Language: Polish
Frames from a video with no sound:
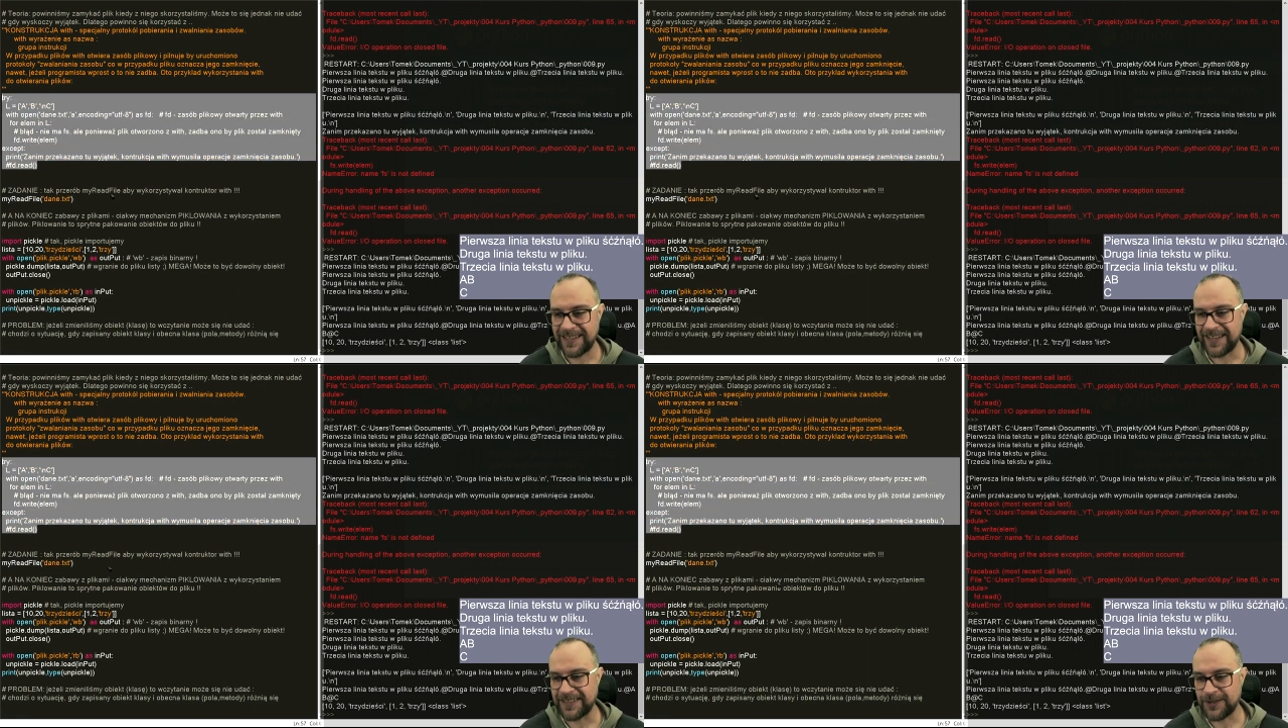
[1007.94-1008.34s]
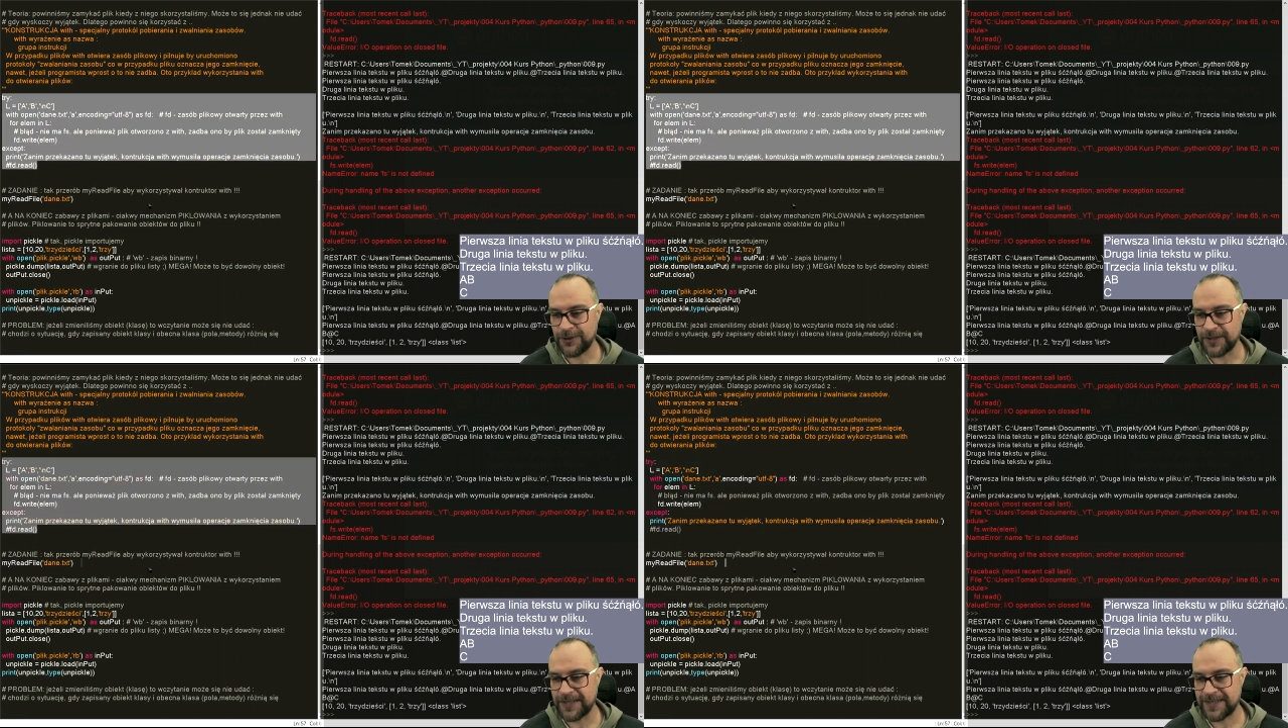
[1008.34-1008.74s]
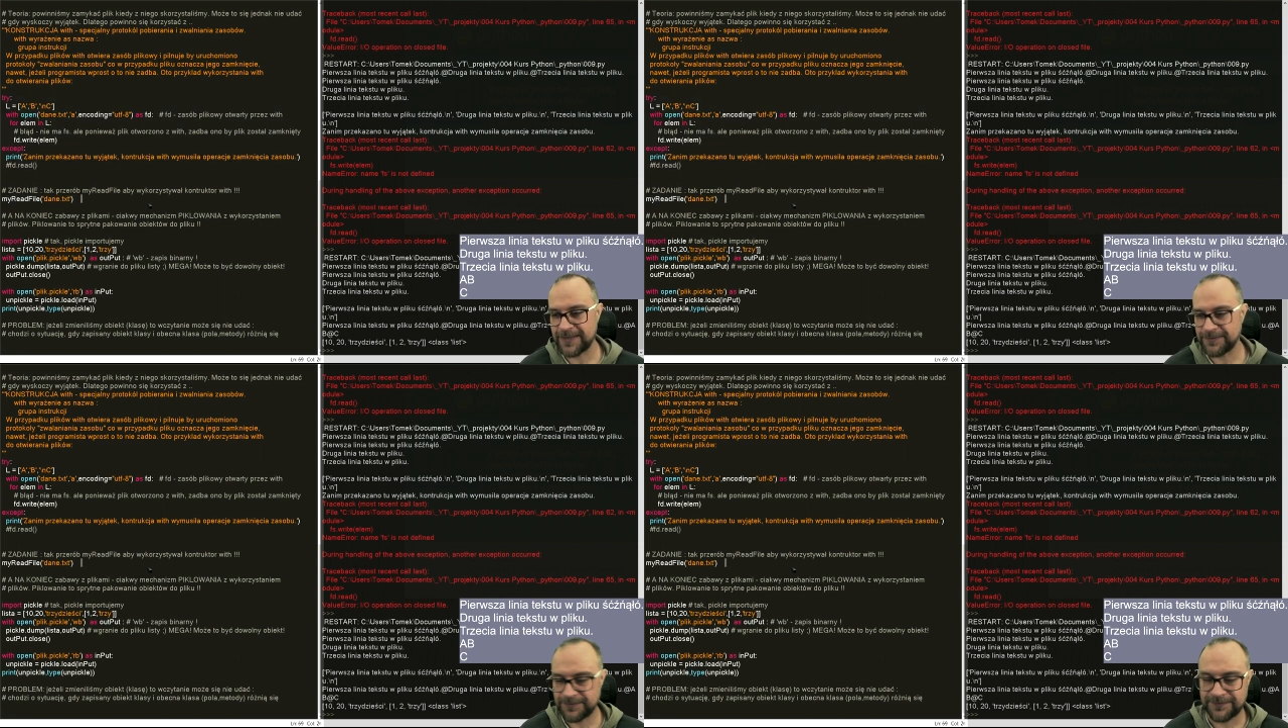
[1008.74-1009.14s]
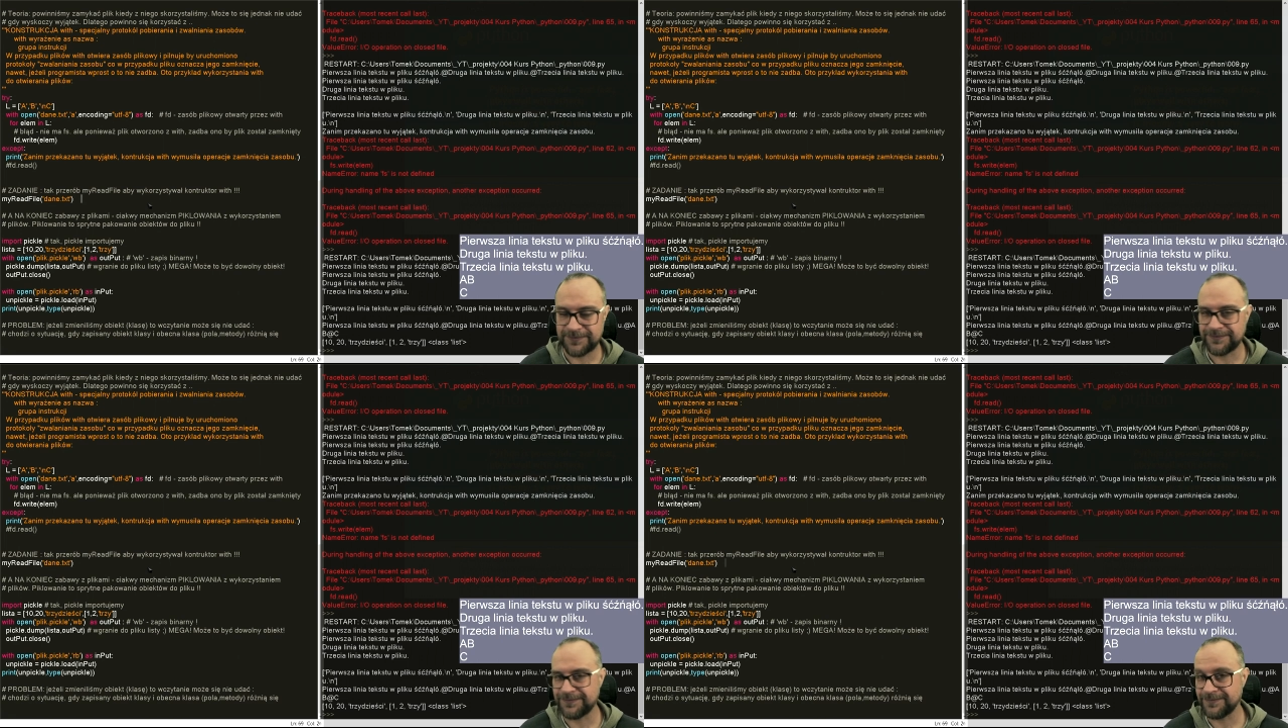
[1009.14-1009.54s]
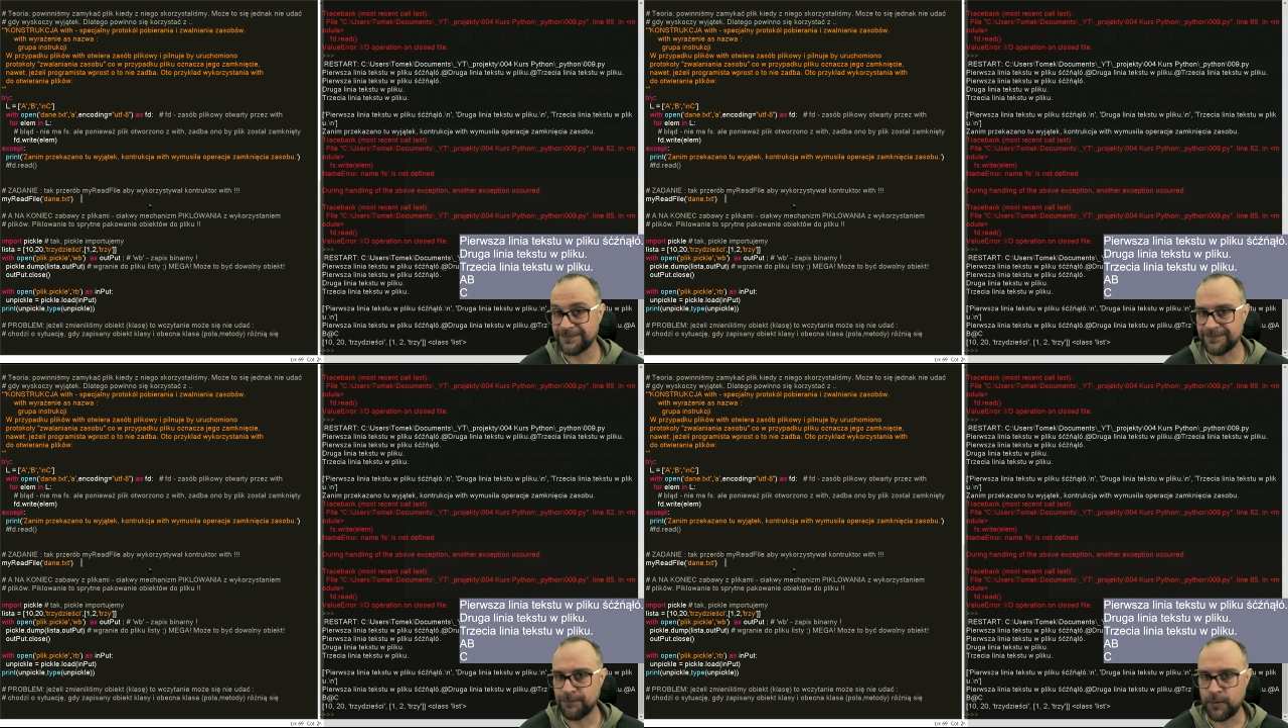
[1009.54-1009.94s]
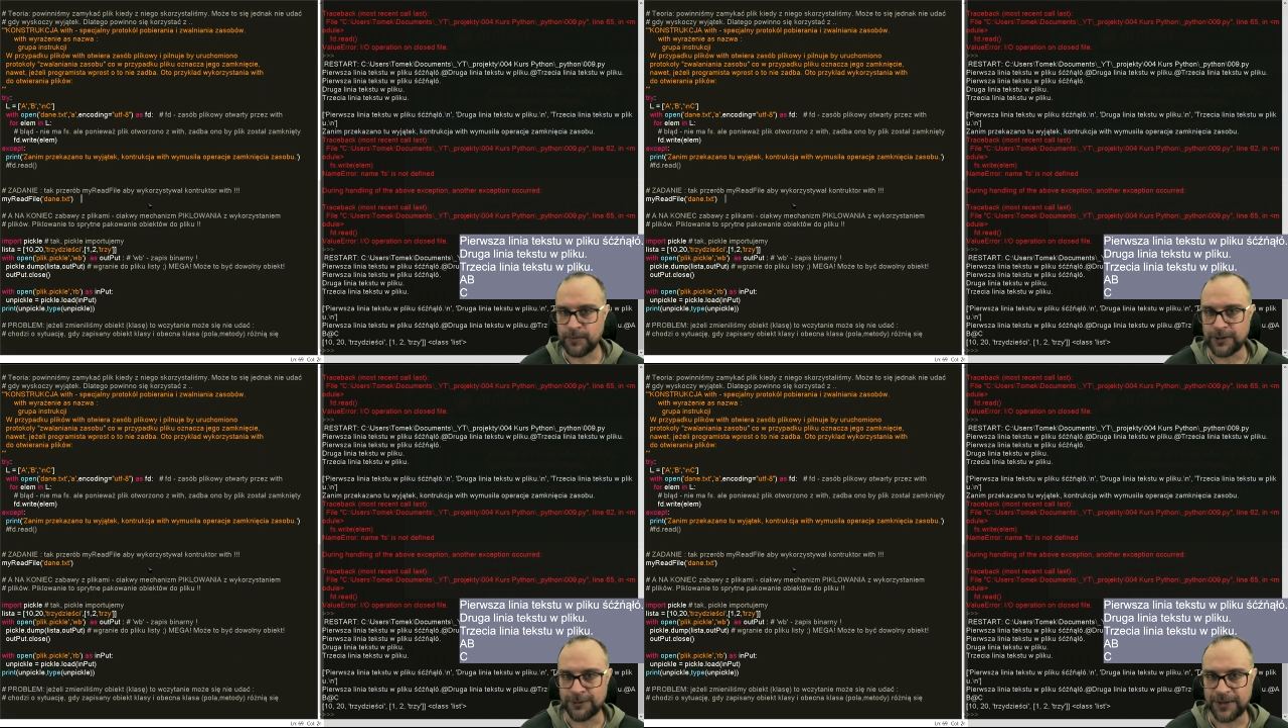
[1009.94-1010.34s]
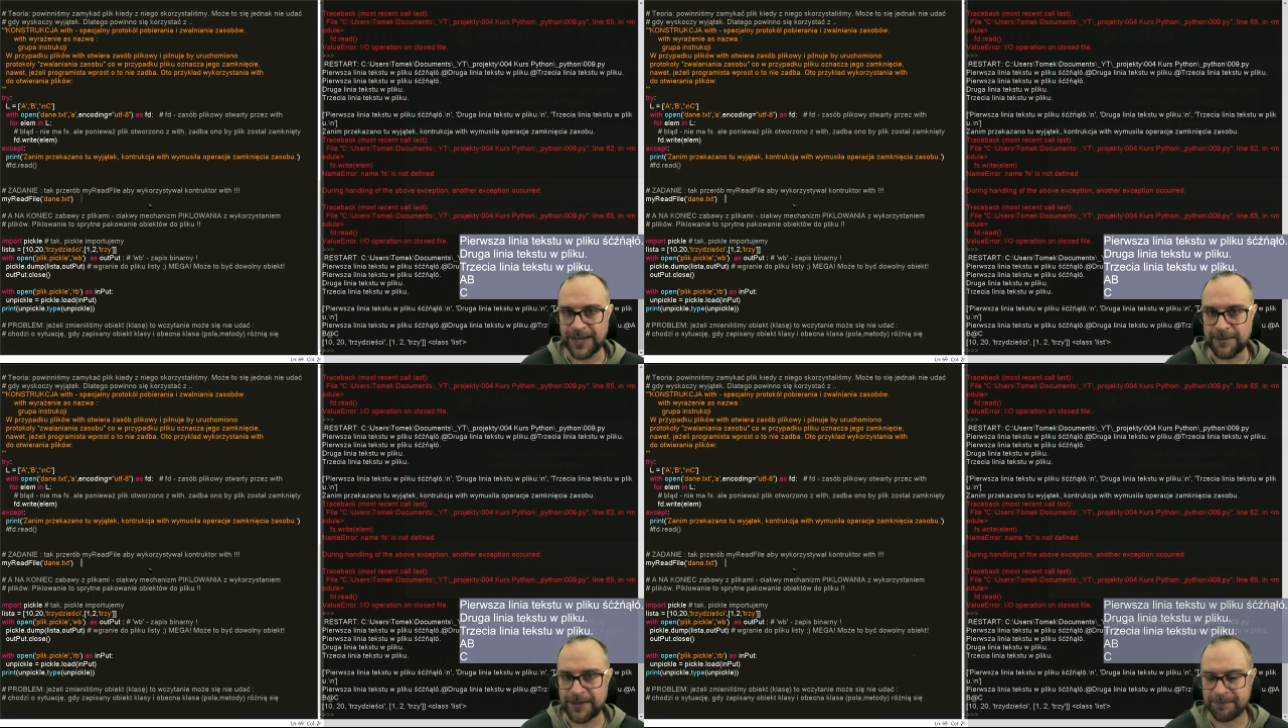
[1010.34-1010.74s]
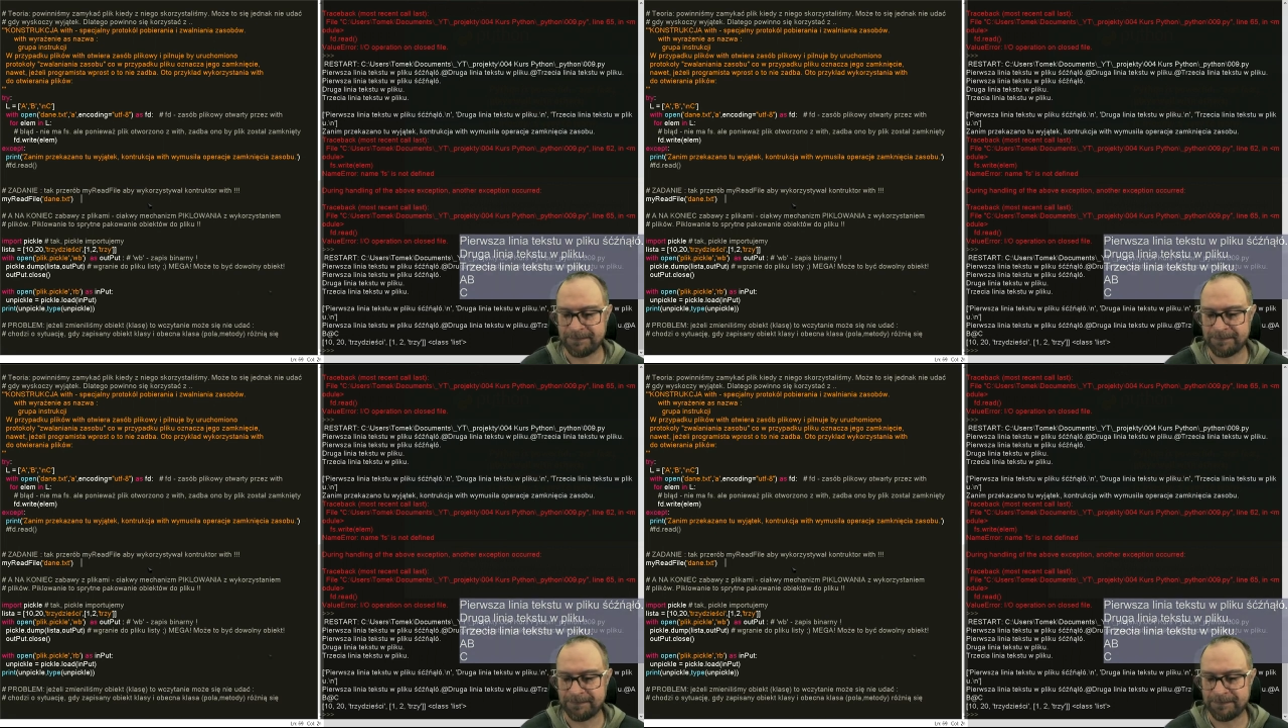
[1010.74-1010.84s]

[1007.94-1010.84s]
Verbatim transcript: A na koniec popiklujemy.